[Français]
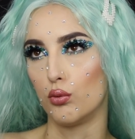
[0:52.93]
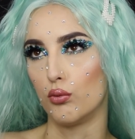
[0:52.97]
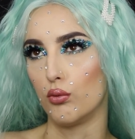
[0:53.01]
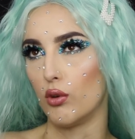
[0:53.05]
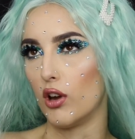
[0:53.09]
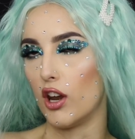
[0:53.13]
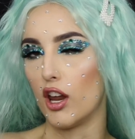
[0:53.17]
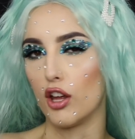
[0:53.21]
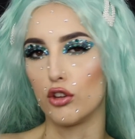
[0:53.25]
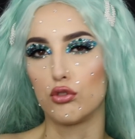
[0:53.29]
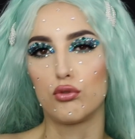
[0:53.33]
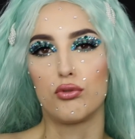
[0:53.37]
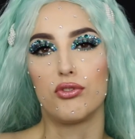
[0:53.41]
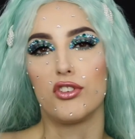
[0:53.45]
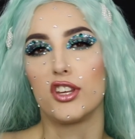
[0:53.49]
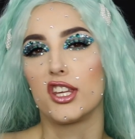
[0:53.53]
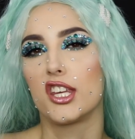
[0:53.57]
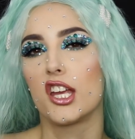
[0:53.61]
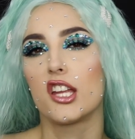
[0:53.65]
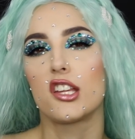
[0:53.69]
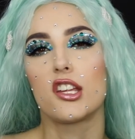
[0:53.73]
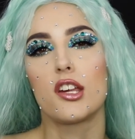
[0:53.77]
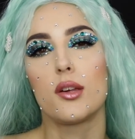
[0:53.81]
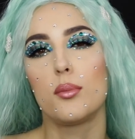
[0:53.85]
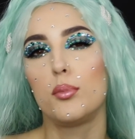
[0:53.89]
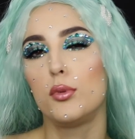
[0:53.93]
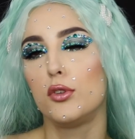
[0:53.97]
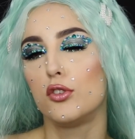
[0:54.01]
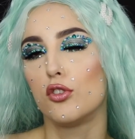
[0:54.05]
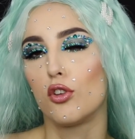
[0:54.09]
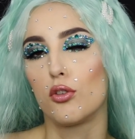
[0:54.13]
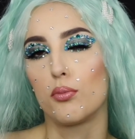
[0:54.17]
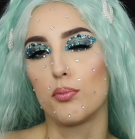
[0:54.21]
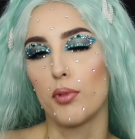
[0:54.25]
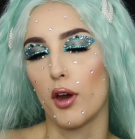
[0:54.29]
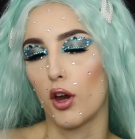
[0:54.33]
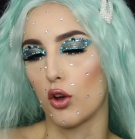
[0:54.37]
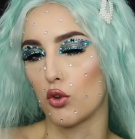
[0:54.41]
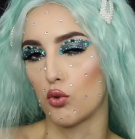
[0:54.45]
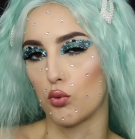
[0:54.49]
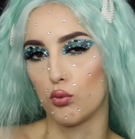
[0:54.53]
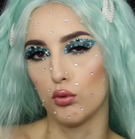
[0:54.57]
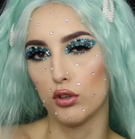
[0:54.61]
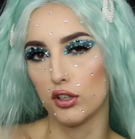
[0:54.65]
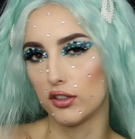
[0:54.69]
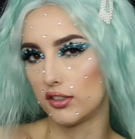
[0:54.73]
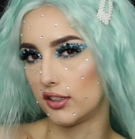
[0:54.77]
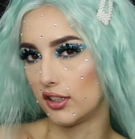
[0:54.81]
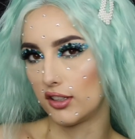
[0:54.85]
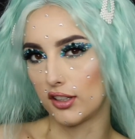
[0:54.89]
Voilà, tu fais 4 épisodes par
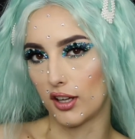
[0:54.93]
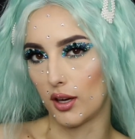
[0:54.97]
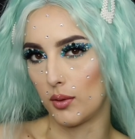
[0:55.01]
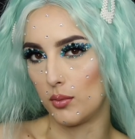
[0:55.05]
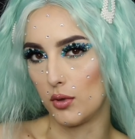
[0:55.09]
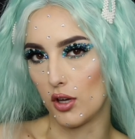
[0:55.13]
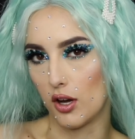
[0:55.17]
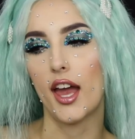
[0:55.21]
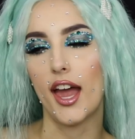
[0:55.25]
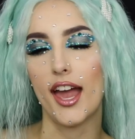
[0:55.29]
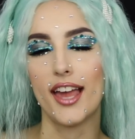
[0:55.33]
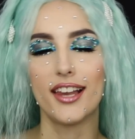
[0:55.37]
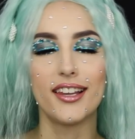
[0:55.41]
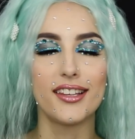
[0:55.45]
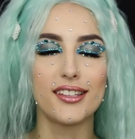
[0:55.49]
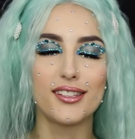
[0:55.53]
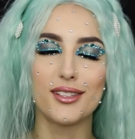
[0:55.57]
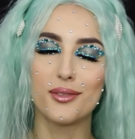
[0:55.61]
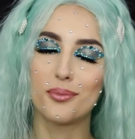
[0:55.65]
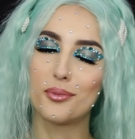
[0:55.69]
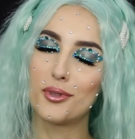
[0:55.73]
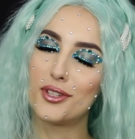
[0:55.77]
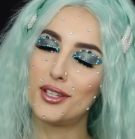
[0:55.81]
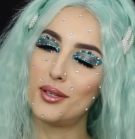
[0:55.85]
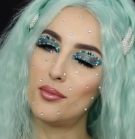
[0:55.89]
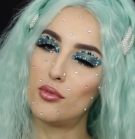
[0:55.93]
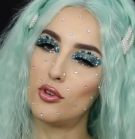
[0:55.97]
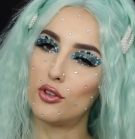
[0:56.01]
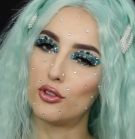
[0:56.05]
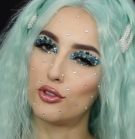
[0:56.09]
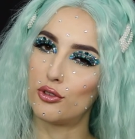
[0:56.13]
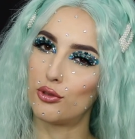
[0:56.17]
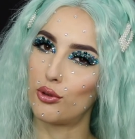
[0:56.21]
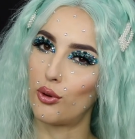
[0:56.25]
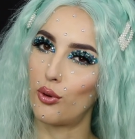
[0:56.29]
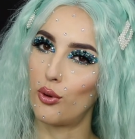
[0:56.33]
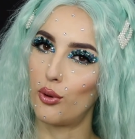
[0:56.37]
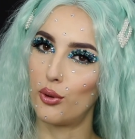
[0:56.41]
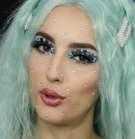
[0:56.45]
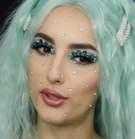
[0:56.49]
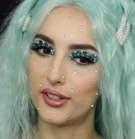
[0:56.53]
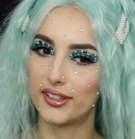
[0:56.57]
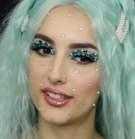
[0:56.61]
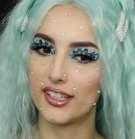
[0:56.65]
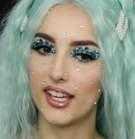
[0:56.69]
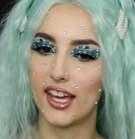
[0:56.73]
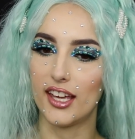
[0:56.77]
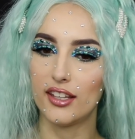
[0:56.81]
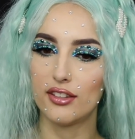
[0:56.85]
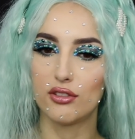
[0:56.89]
jour et c'est très bien. Elle est disponible sur
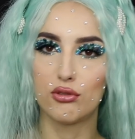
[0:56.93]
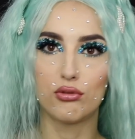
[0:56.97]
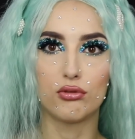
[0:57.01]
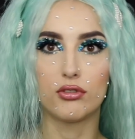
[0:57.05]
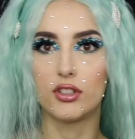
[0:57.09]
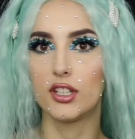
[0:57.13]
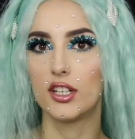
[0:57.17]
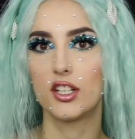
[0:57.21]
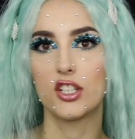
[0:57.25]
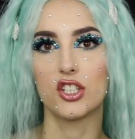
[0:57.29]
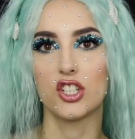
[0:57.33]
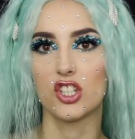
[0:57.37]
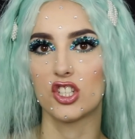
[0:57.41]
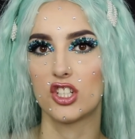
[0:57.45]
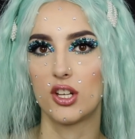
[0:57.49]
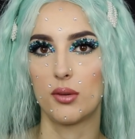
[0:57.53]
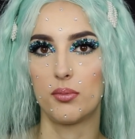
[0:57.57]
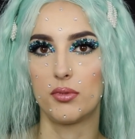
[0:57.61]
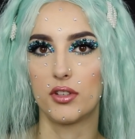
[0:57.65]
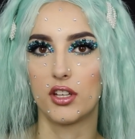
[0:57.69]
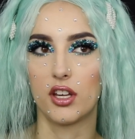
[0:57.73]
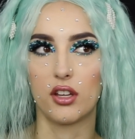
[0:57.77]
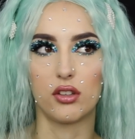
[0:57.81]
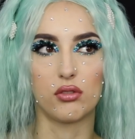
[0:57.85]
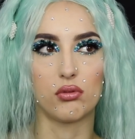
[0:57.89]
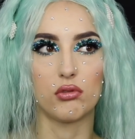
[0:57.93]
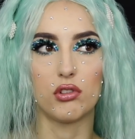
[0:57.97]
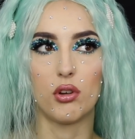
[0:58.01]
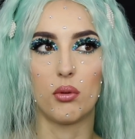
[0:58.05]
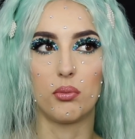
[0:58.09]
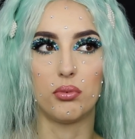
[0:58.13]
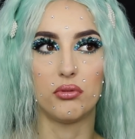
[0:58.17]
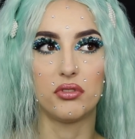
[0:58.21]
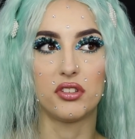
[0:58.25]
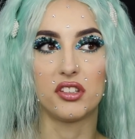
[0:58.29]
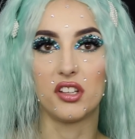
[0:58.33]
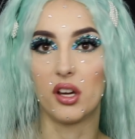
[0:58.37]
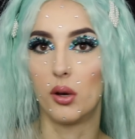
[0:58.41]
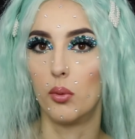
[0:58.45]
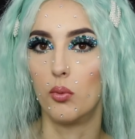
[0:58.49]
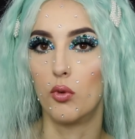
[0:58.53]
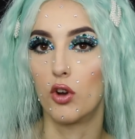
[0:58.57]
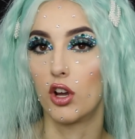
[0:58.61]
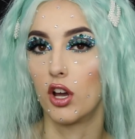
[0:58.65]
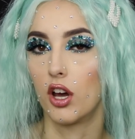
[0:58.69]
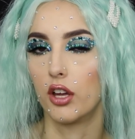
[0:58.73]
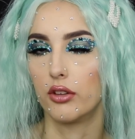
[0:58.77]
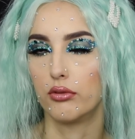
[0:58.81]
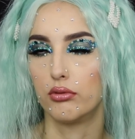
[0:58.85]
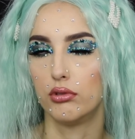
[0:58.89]
OCS, tu télécharges l'application et en plus c'est un mois
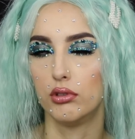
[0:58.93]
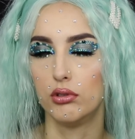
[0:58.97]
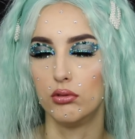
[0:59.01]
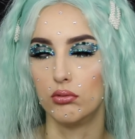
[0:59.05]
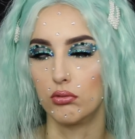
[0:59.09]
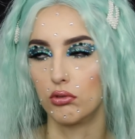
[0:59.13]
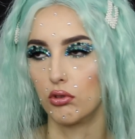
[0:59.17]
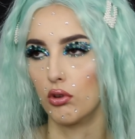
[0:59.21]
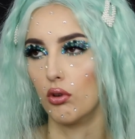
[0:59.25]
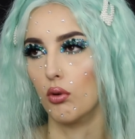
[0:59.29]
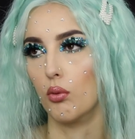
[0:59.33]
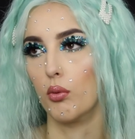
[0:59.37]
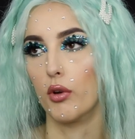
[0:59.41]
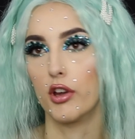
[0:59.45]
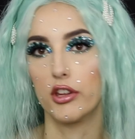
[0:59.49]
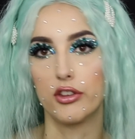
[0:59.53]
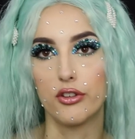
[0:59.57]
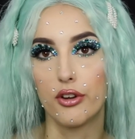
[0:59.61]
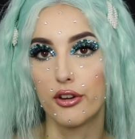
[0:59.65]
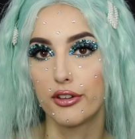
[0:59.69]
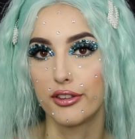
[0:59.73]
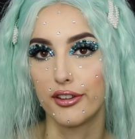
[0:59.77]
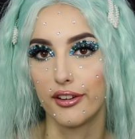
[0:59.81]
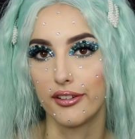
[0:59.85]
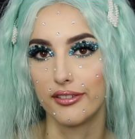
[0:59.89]
gratuit donc euh, why not